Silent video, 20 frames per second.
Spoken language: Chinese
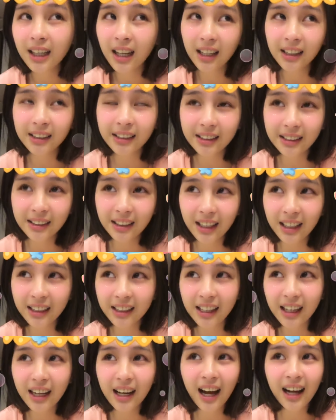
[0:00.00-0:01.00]
很
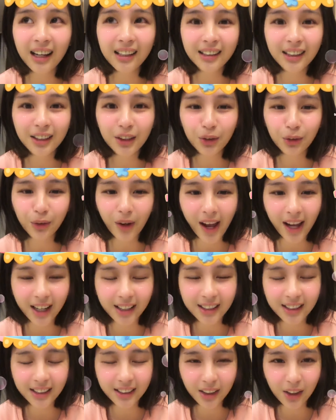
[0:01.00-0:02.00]
很刚的女孩
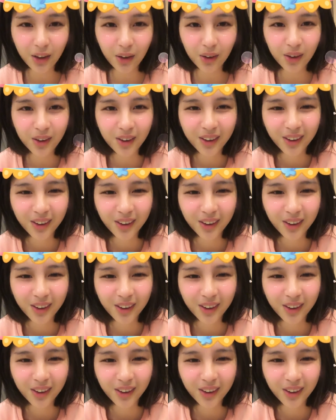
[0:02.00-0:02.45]
子的狗。